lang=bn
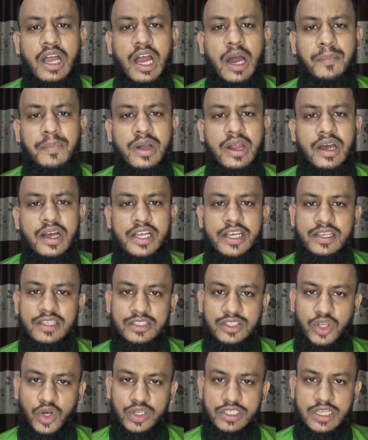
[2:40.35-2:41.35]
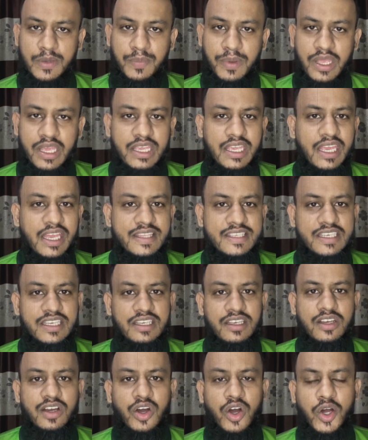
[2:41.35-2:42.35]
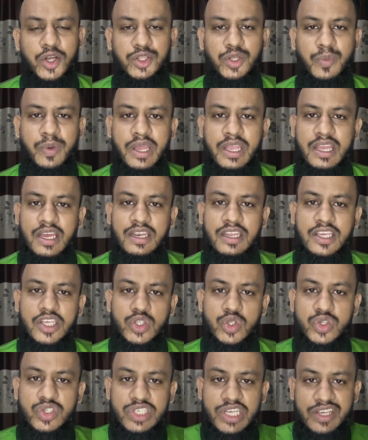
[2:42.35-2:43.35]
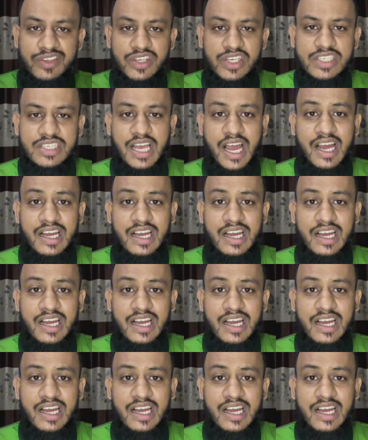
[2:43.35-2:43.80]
আমরা দলটা পেয়ে গিয়েছি হয়তো বা এখানে কিছু চেঞ্জেস